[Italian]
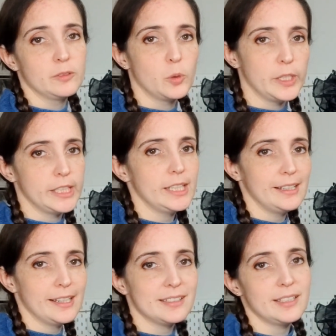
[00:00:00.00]
quindi
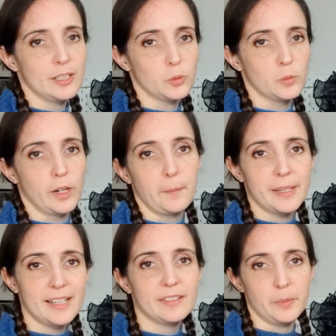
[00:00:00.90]
la stiratura, per
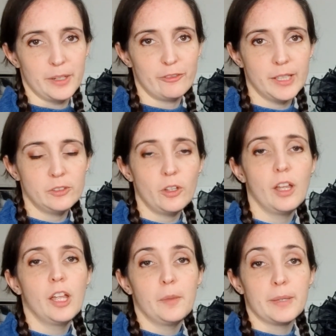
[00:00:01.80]
essere perfetto
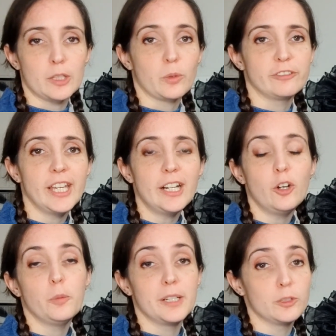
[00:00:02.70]
per la tua fiera
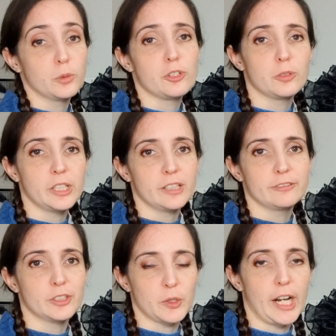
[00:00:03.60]
o per il tuo shooting
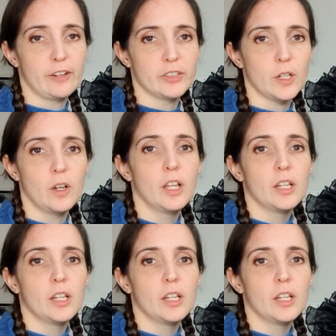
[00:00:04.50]
fotografico.